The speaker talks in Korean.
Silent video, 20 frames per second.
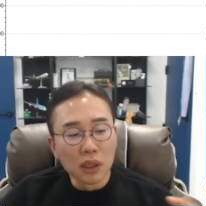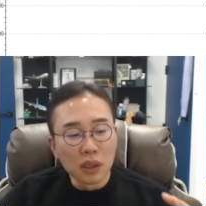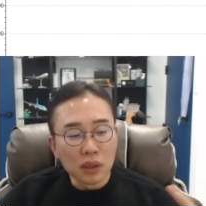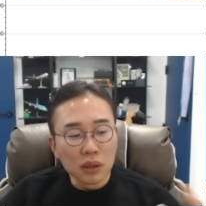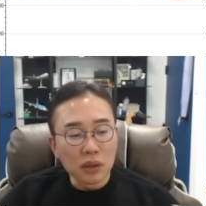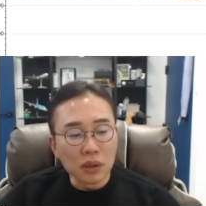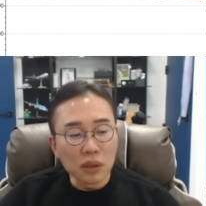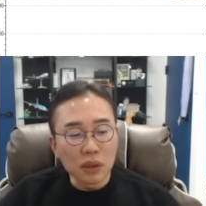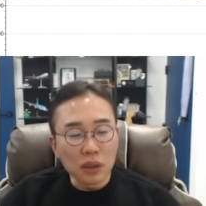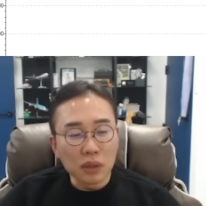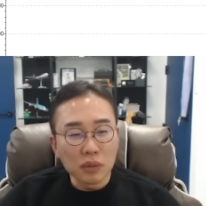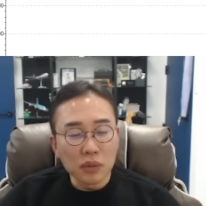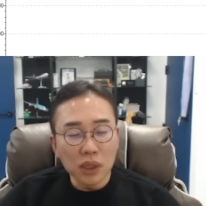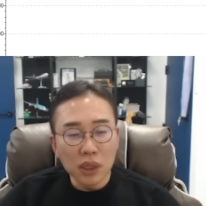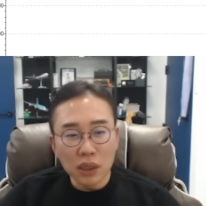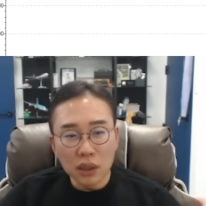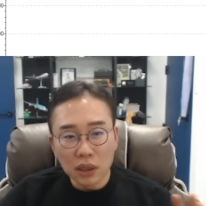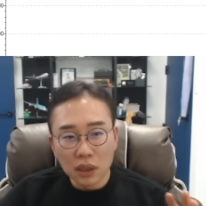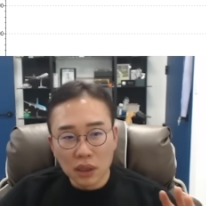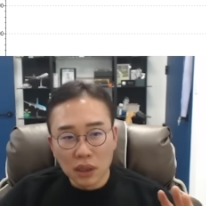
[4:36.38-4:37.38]
그렇기
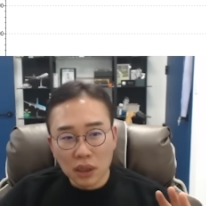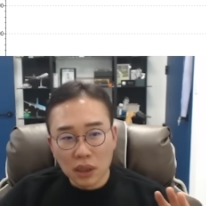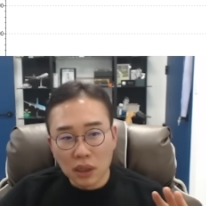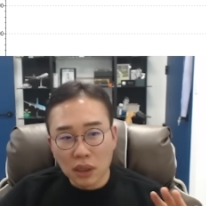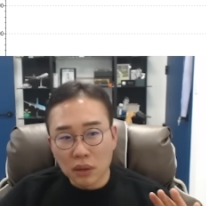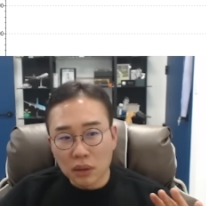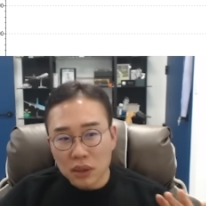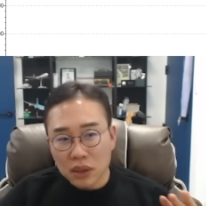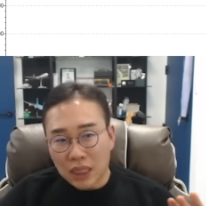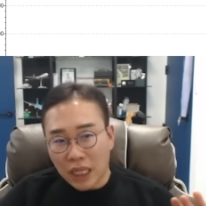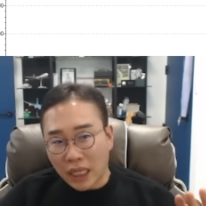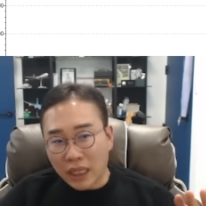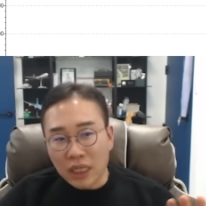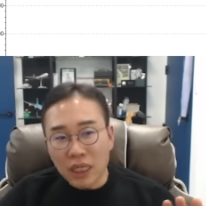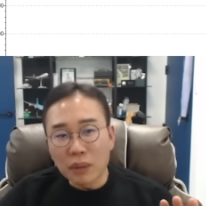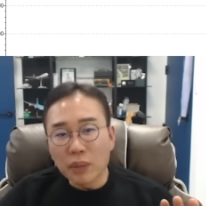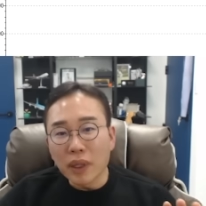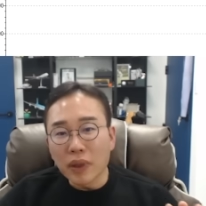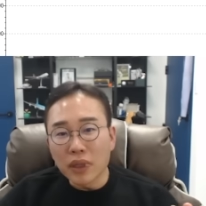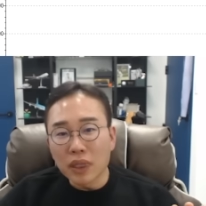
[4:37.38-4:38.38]
때문에 어,
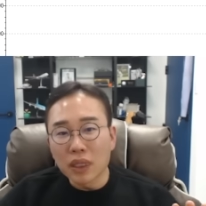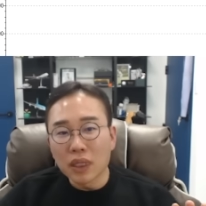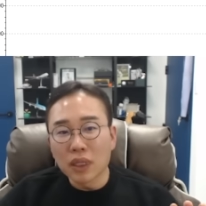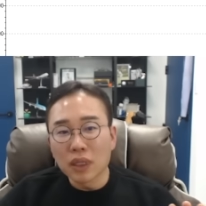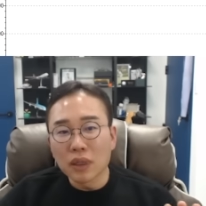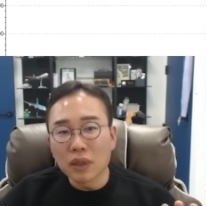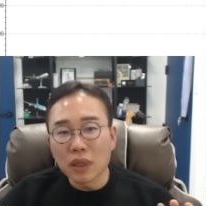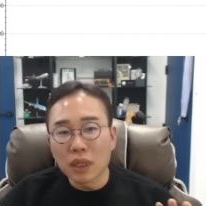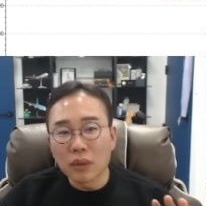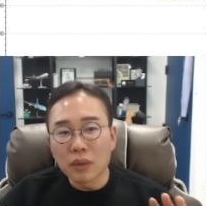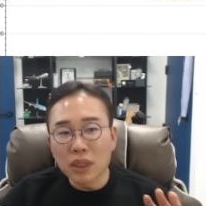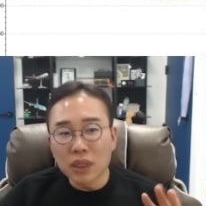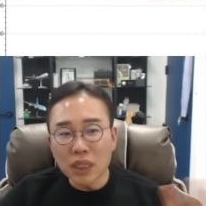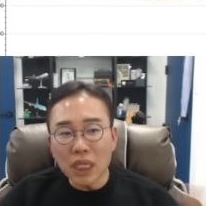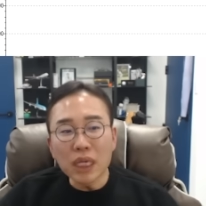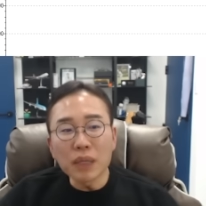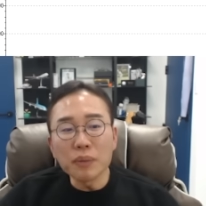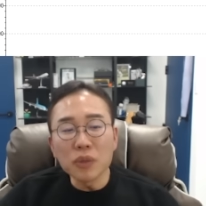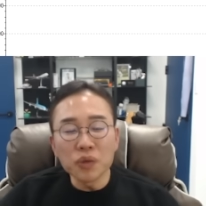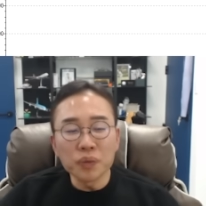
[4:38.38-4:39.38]
단기 반등이기 때문에
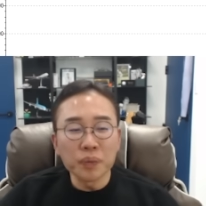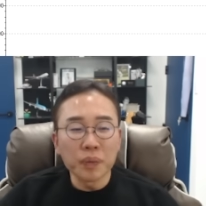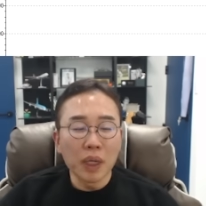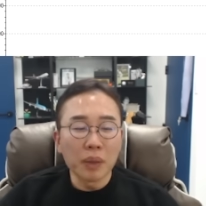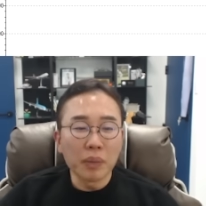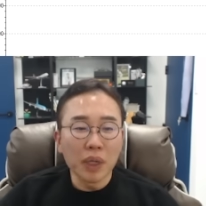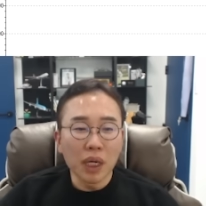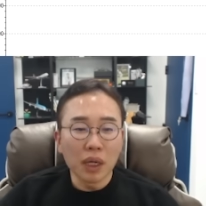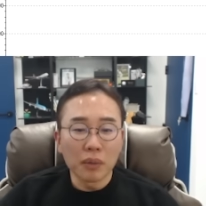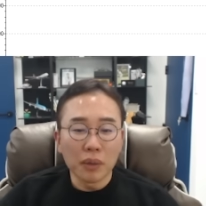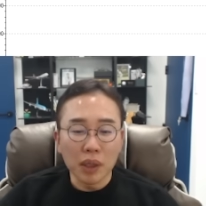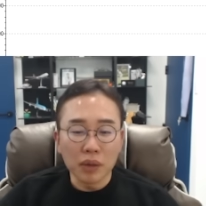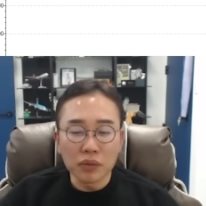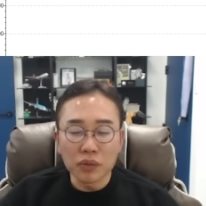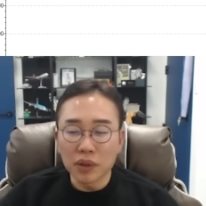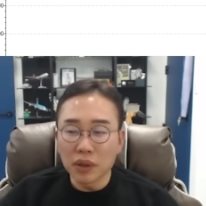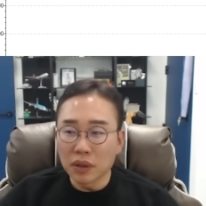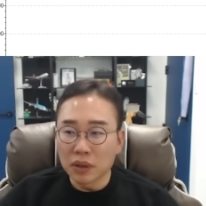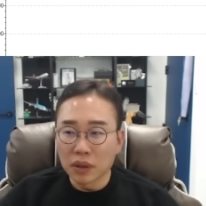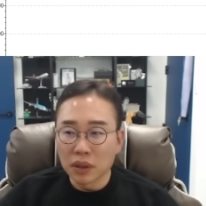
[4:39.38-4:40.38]
짧은 매매가
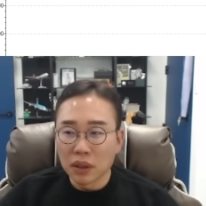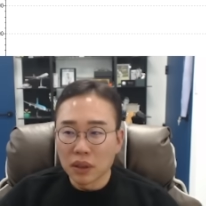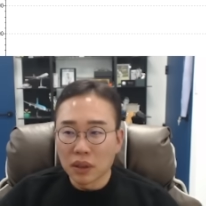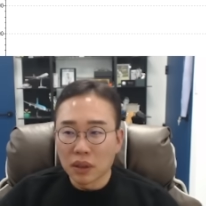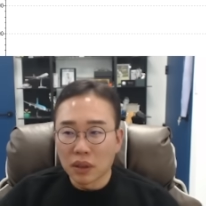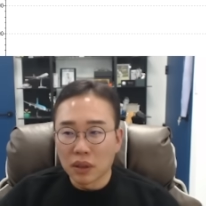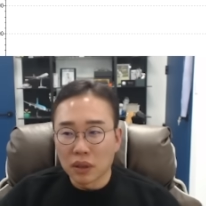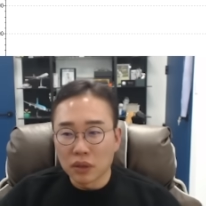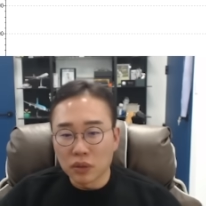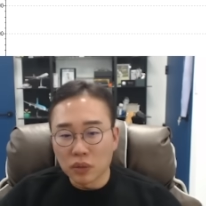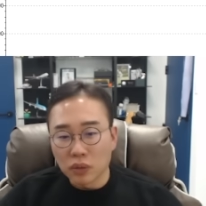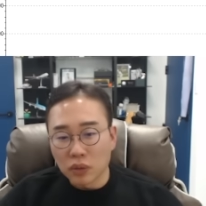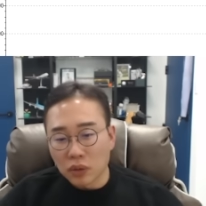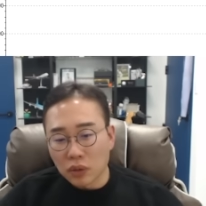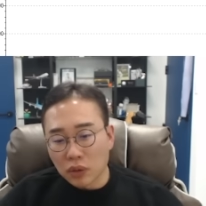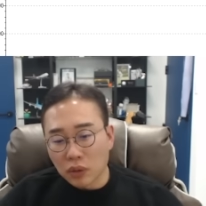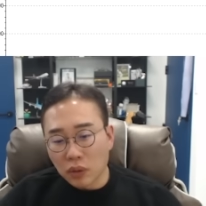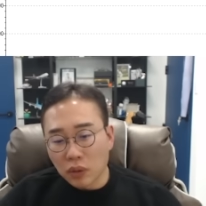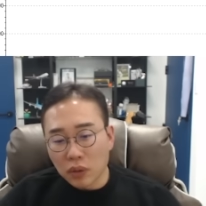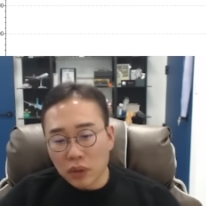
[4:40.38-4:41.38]
맞고요 어, 좀
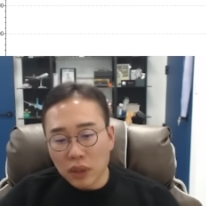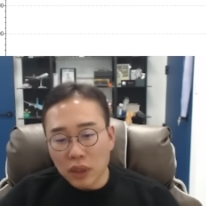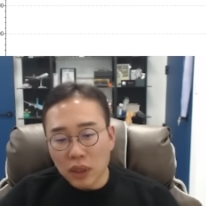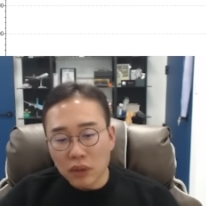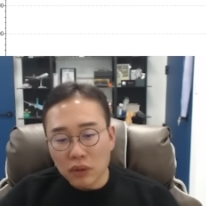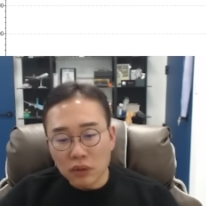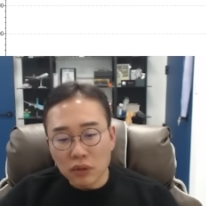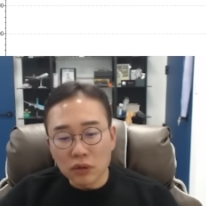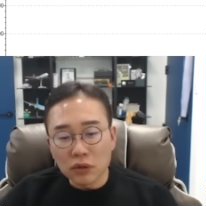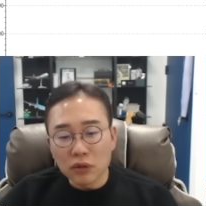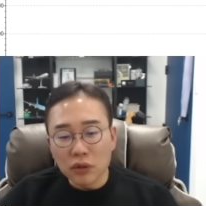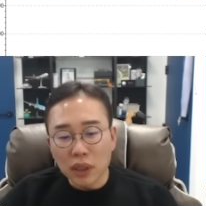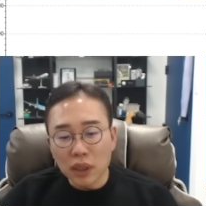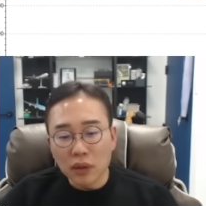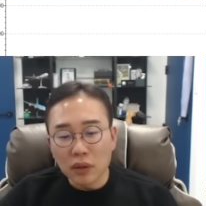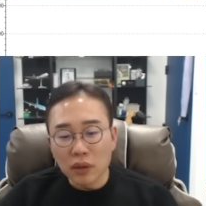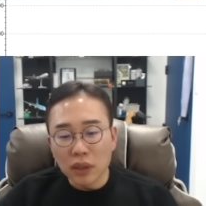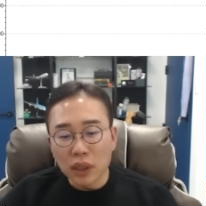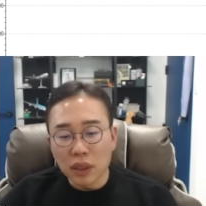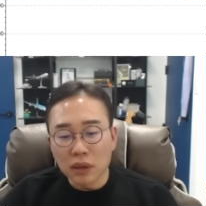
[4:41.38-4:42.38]
더 홀딩해서 끌고
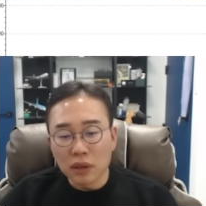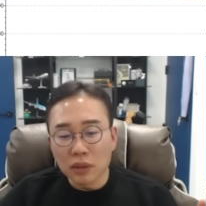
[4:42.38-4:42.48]
갈 거다.